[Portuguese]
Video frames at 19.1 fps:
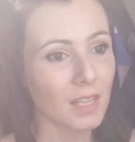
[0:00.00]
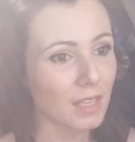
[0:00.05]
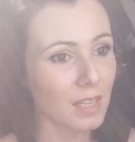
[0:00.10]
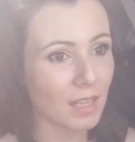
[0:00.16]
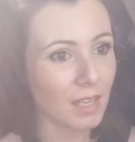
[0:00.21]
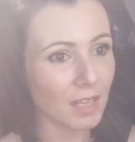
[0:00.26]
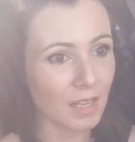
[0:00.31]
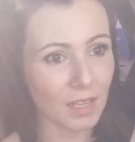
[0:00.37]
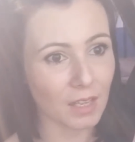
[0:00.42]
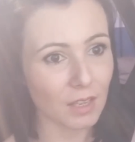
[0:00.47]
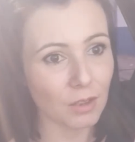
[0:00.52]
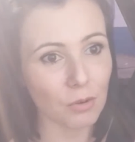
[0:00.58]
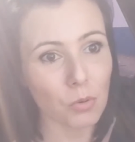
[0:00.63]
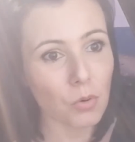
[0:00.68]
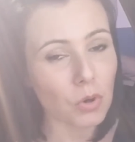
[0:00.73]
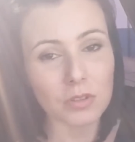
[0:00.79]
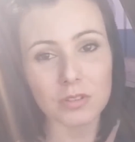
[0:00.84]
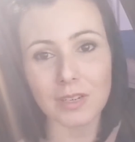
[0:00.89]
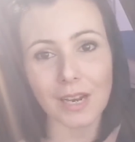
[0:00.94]
E
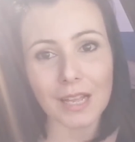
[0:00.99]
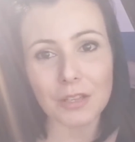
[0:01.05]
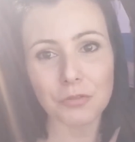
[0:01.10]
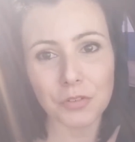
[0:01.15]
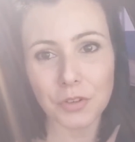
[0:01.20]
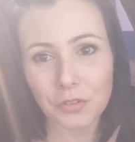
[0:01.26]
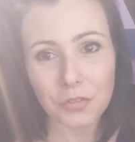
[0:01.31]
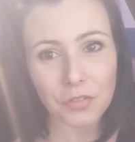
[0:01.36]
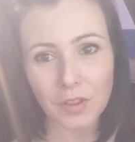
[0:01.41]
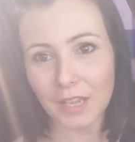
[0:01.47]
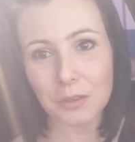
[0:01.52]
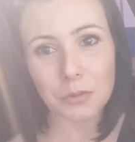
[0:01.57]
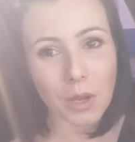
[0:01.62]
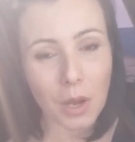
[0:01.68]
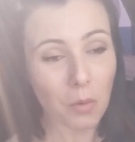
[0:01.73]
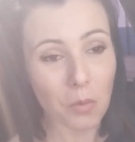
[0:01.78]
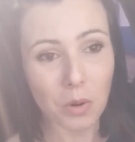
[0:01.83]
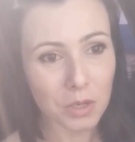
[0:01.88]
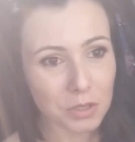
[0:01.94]
o contrato foi
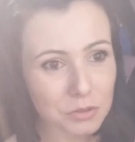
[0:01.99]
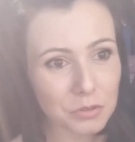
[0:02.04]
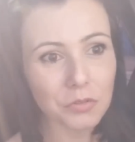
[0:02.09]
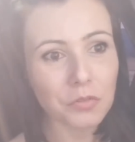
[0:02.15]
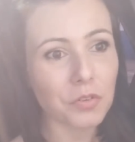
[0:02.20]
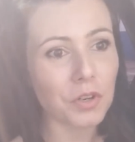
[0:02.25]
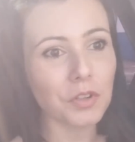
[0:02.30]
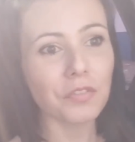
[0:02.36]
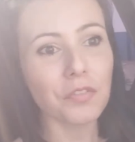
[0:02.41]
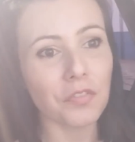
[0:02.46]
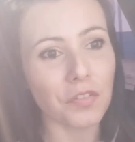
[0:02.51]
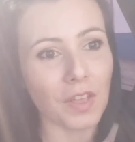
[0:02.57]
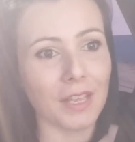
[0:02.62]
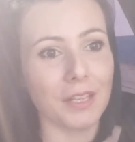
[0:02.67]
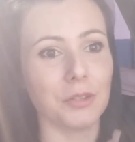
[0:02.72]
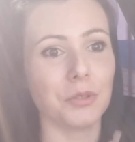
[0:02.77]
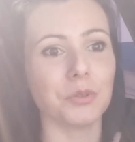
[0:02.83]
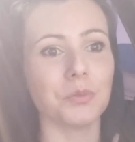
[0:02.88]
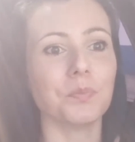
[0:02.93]
feito, o acordo foi
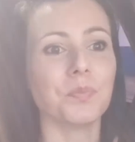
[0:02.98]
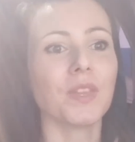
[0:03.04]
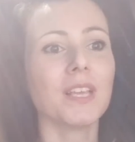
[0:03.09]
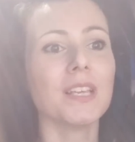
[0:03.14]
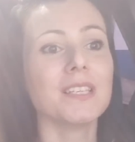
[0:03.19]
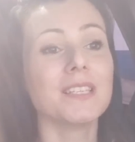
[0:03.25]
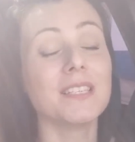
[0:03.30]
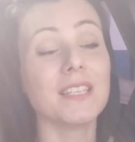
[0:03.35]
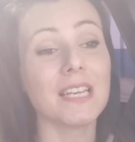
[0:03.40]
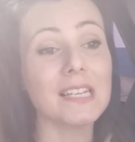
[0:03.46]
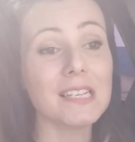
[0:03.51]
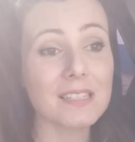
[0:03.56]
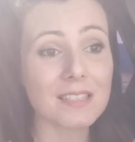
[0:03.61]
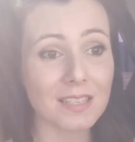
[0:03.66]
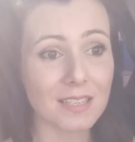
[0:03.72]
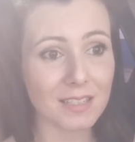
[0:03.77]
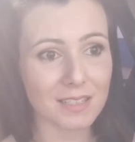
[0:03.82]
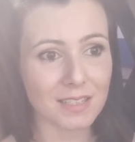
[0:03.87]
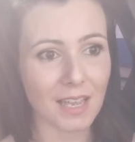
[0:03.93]
feito. Se
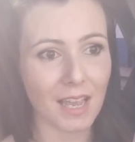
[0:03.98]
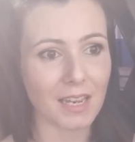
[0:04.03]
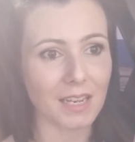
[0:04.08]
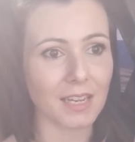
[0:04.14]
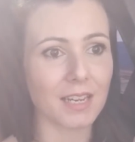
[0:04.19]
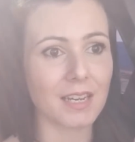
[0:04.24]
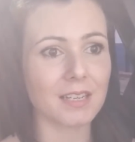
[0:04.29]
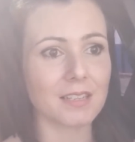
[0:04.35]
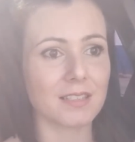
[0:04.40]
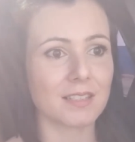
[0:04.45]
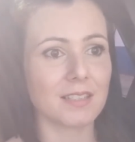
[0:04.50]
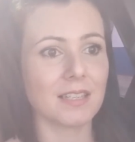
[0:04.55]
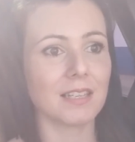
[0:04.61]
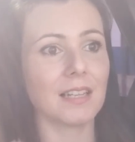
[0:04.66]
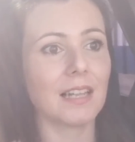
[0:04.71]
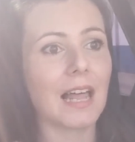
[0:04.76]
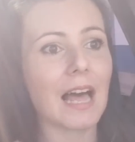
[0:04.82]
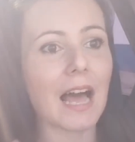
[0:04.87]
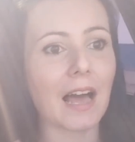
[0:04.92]
eles quiserem
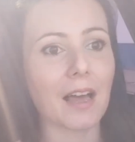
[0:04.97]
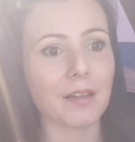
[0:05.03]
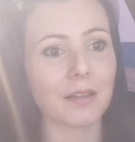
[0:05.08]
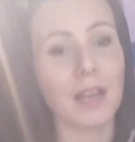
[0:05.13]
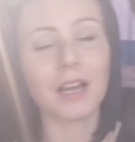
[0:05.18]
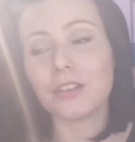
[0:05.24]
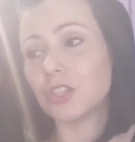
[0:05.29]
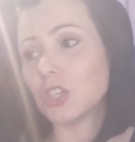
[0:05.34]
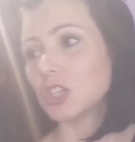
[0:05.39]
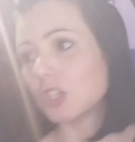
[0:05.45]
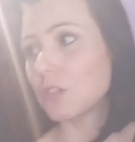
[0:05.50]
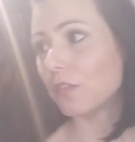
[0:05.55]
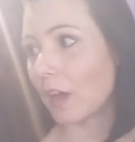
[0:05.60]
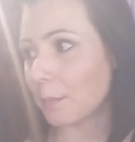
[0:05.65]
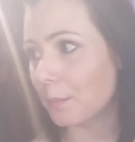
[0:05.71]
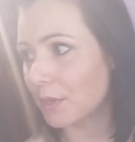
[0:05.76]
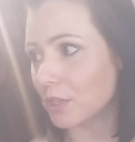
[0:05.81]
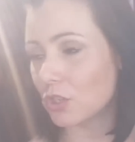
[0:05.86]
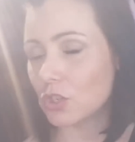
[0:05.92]
cancelar, a gente
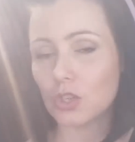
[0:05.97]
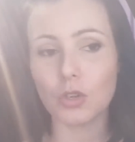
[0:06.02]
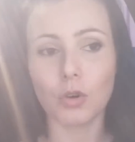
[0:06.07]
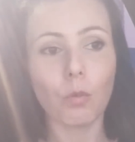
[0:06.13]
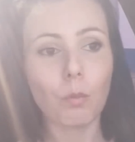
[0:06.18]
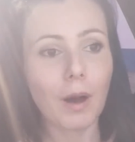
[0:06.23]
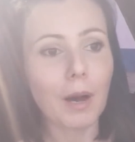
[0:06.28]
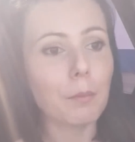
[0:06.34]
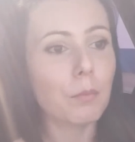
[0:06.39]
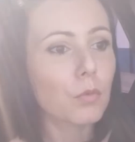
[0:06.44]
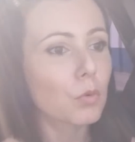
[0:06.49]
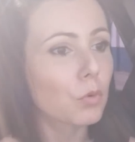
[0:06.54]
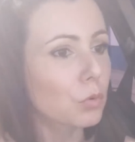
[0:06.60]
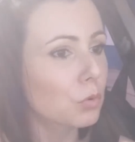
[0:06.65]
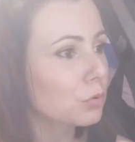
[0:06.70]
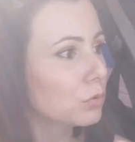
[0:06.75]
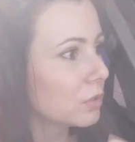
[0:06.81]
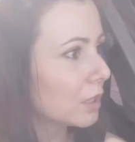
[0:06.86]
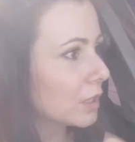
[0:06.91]
vai pedir uma
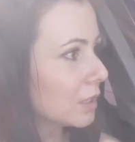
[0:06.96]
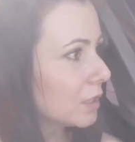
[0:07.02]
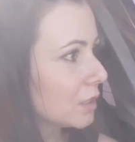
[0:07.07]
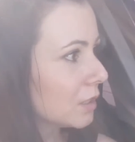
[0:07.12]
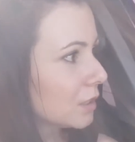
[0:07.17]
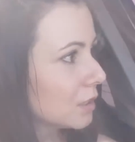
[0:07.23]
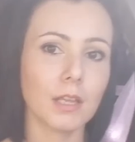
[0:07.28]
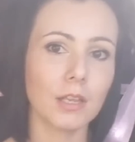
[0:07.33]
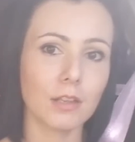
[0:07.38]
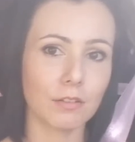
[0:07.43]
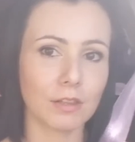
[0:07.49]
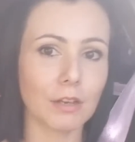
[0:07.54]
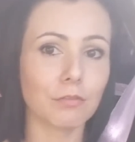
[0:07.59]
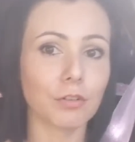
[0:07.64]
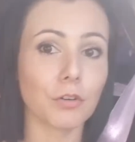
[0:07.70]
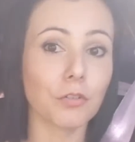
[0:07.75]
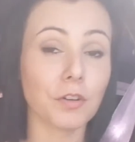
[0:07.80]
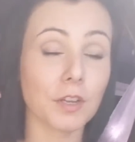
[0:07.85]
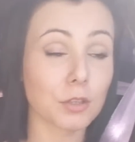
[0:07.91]
multa e
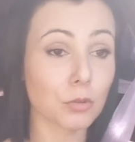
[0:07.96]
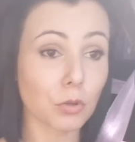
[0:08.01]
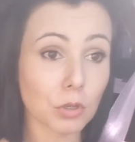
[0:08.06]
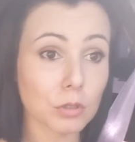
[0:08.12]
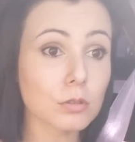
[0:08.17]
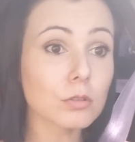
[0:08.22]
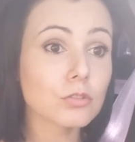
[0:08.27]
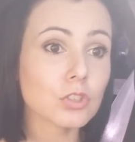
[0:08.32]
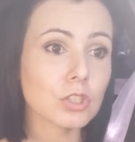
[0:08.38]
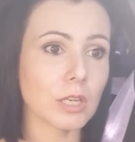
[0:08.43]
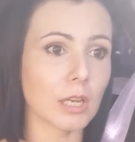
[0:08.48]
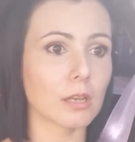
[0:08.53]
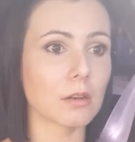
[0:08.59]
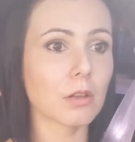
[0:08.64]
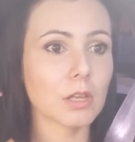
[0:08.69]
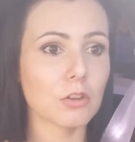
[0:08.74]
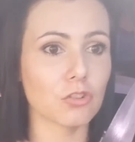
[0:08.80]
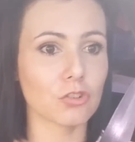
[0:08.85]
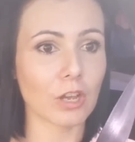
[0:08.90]
devolver todo o
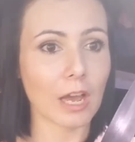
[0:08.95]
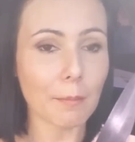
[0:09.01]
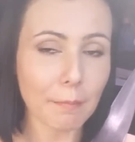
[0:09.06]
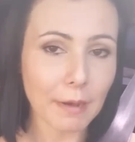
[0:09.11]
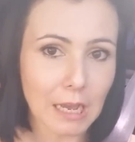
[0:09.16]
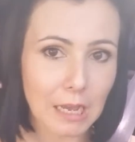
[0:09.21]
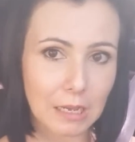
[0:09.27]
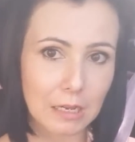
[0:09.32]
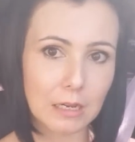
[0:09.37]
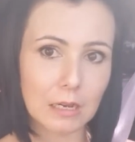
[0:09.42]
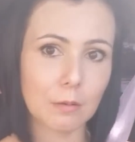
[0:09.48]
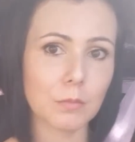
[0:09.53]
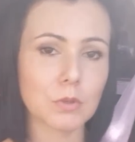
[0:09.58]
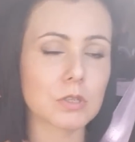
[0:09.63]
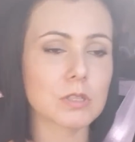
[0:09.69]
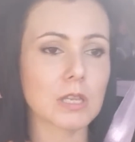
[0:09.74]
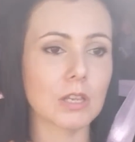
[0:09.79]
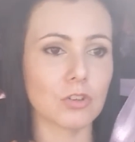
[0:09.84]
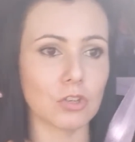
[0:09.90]
dinheiro que já
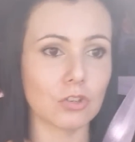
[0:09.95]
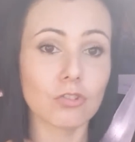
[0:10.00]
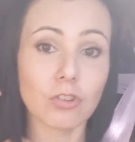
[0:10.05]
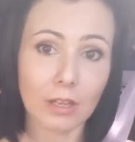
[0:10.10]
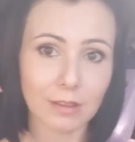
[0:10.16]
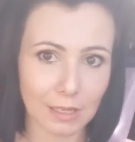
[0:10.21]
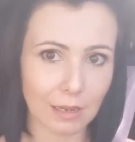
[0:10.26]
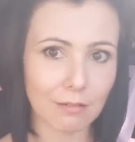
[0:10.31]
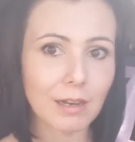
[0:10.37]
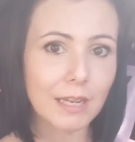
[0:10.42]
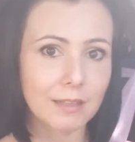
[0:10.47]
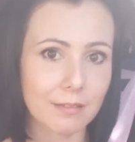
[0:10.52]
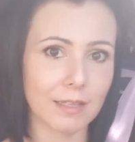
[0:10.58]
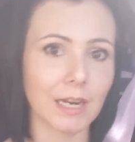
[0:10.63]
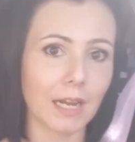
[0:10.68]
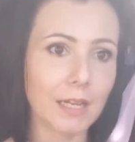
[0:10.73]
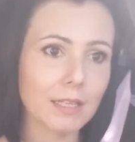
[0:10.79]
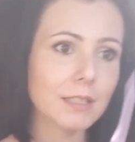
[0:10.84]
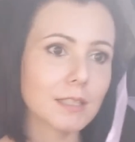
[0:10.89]
pagamos, que a gente já deu a
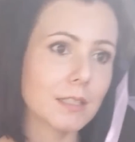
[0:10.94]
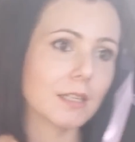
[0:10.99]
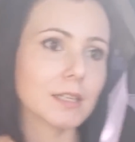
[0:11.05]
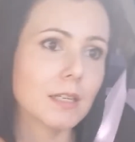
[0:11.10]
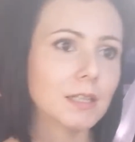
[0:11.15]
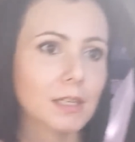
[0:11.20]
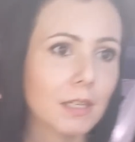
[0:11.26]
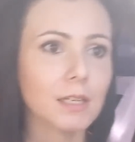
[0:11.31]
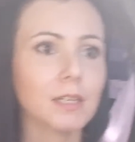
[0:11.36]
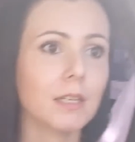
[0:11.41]
entrada, né?